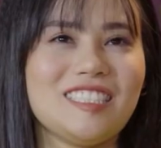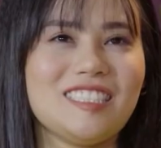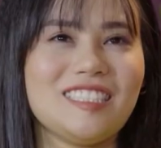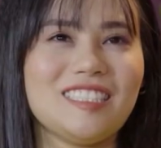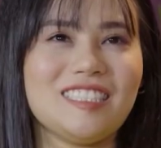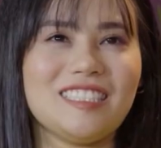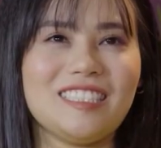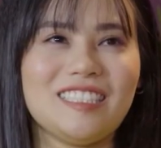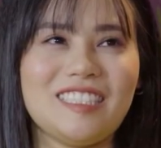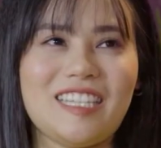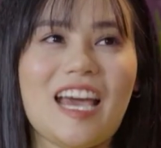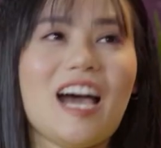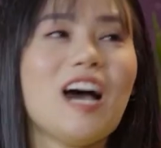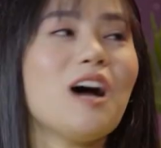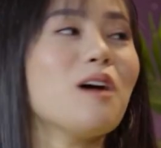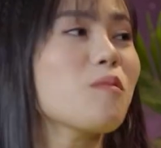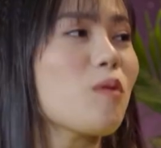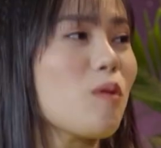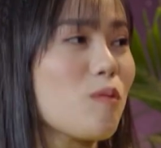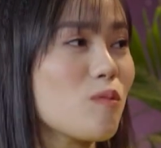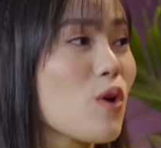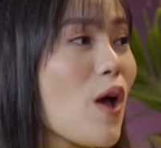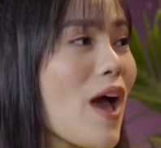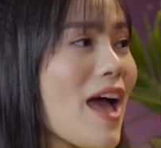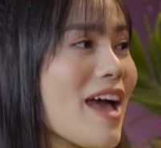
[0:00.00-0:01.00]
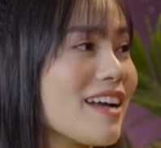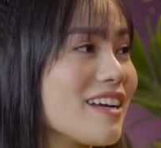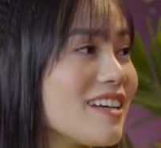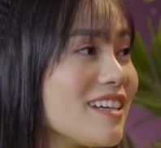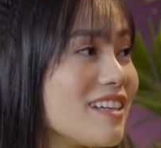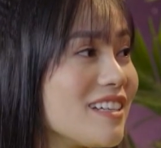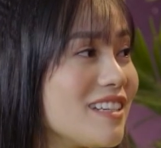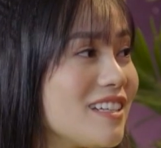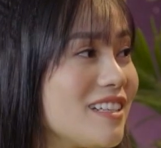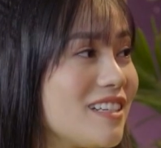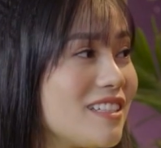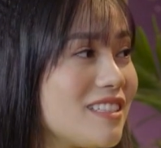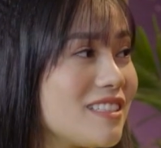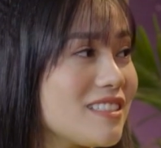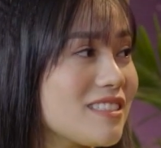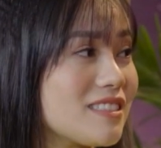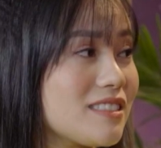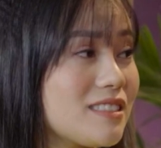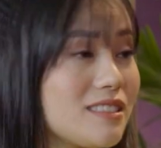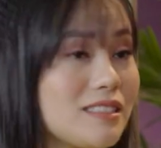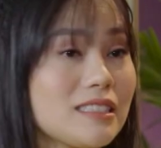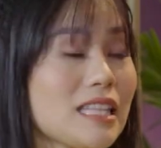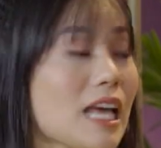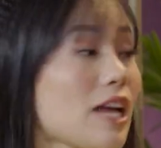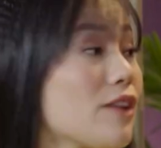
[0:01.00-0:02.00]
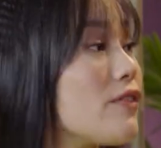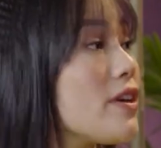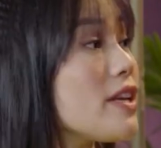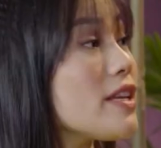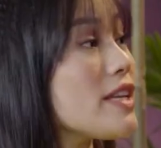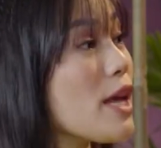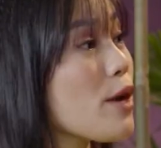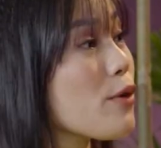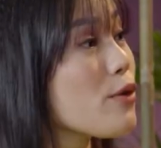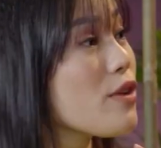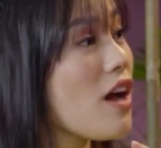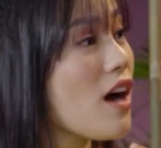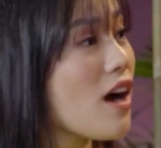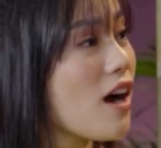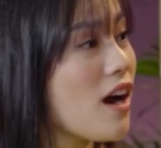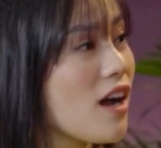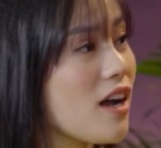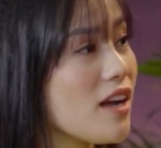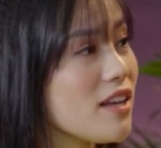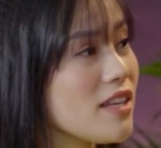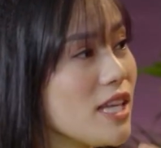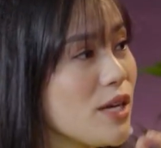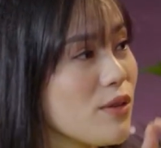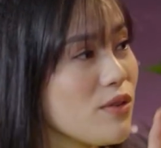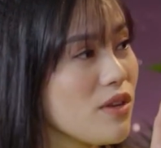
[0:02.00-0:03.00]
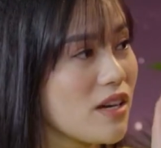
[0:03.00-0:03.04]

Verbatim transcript: liền dạ không cũng đoán cũng đoán luôn tại vì gieo dần á gieo